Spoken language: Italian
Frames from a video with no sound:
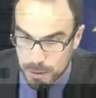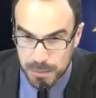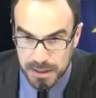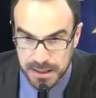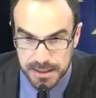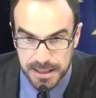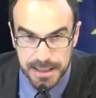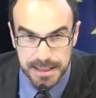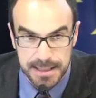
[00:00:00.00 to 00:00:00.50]

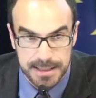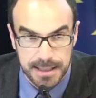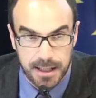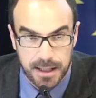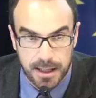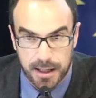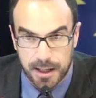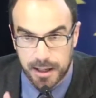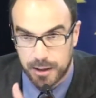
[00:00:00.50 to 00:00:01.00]

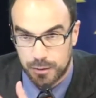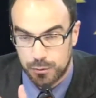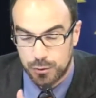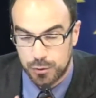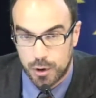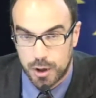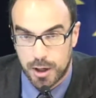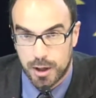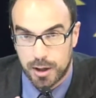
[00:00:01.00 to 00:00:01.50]
partenza è,
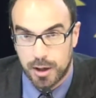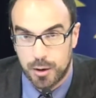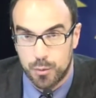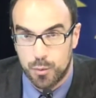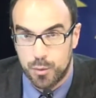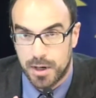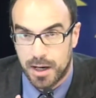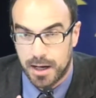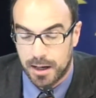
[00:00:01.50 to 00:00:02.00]
era
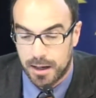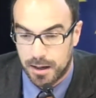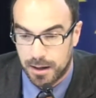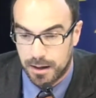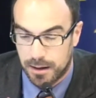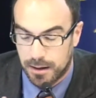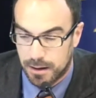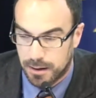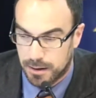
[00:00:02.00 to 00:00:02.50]

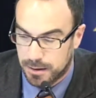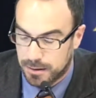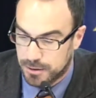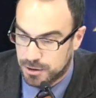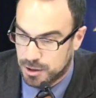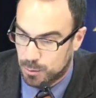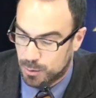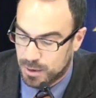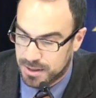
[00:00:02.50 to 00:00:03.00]
una,
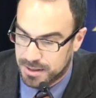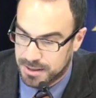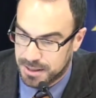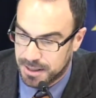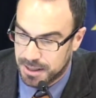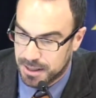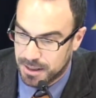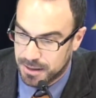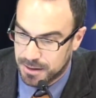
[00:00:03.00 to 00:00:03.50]
diciamo, una,
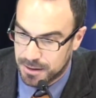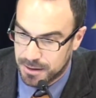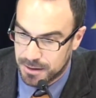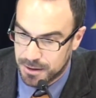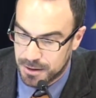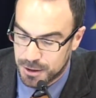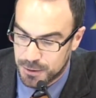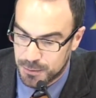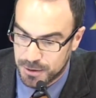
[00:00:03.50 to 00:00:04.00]
serie
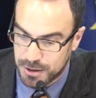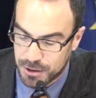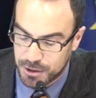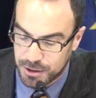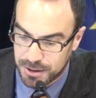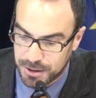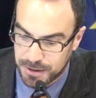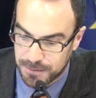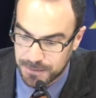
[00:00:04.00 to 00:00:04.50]
di sfide
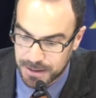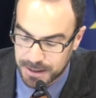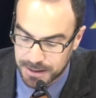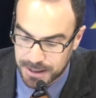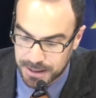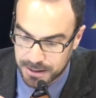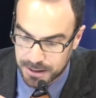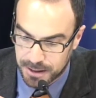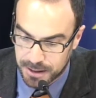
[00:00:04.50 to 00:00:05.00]
scientifiche
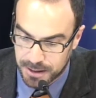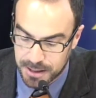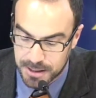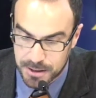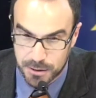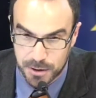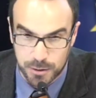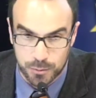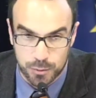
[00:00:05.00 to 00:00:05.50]
date
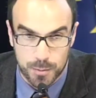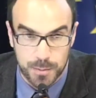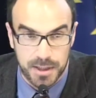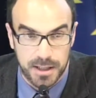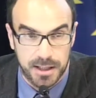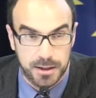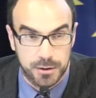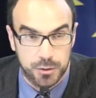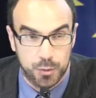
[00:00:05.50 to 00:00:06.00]
all'inizio del
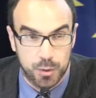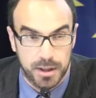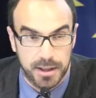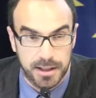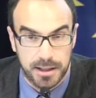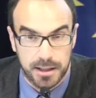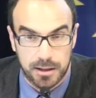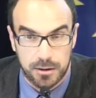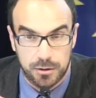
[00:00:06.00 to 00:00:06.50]
2000 su quelli
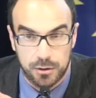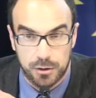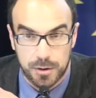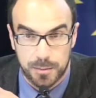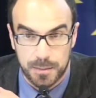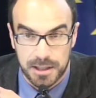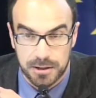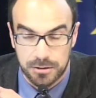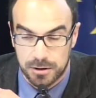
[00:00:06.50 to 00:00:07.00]
che erano i
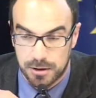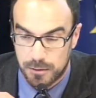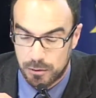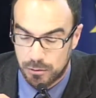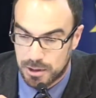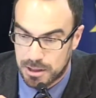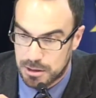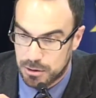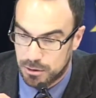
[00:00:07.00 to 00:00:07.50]
metodi di
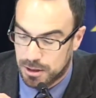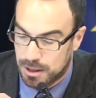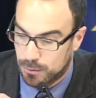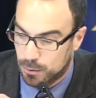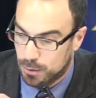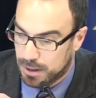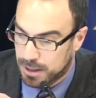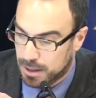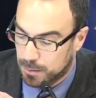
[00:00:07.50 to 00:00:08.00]
valutazione della
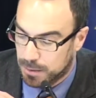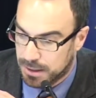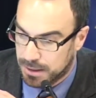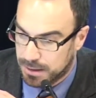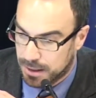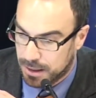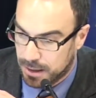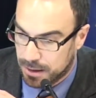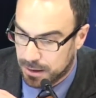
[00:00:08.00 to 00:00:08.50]

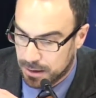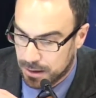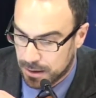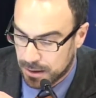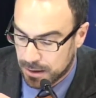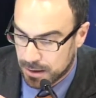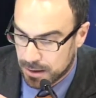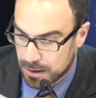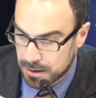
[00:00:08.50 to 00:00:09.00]
vulnerabilità,
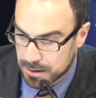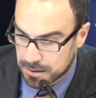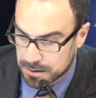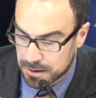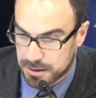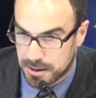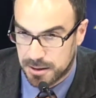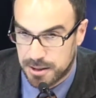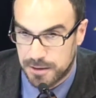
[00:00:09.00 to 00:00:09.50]

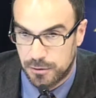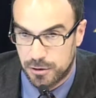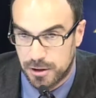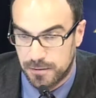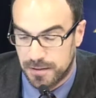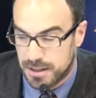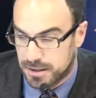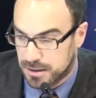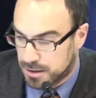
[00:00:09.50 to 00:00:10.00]
si sentivano
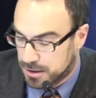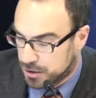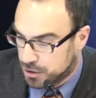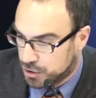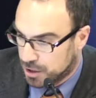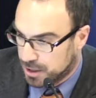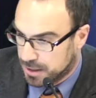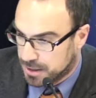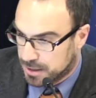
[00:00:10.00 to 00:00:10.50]
diverse
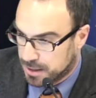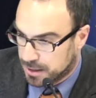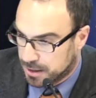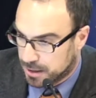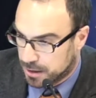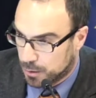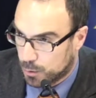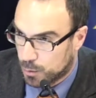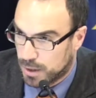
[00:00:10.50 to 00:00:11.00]
esigenze che
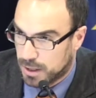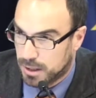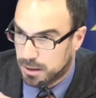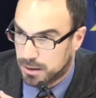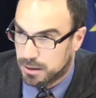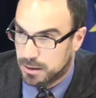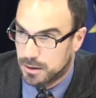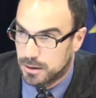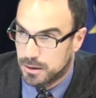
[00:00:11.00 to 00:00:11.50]
erano quelle
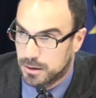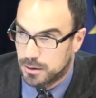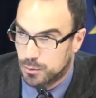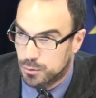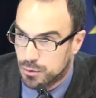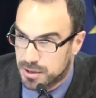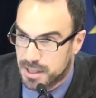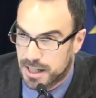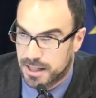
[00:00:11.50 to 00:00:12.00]
di
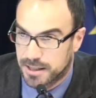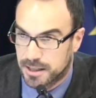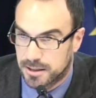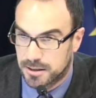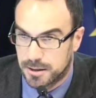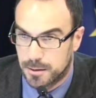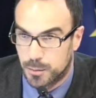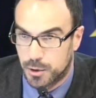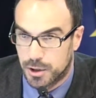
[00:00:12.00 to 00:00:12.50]
usare i
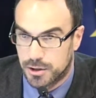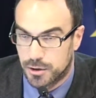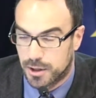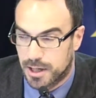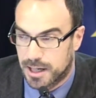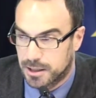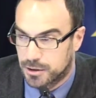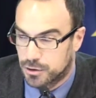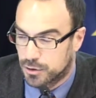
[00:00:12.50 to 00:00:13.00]
dati di
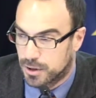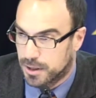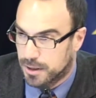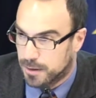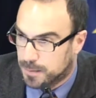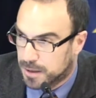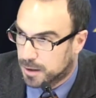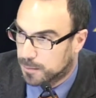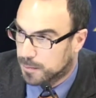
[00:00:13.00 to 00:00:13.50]
monitoraggio che
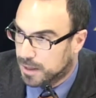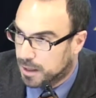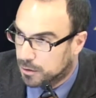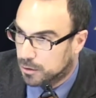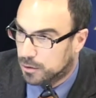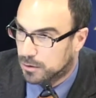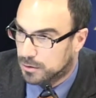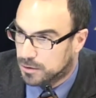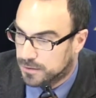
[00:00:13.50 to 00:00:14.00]
mano a
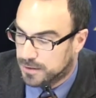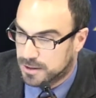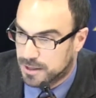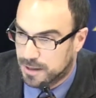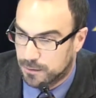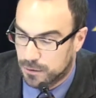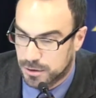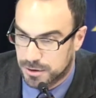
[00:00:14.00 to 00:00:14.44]
mano diventavano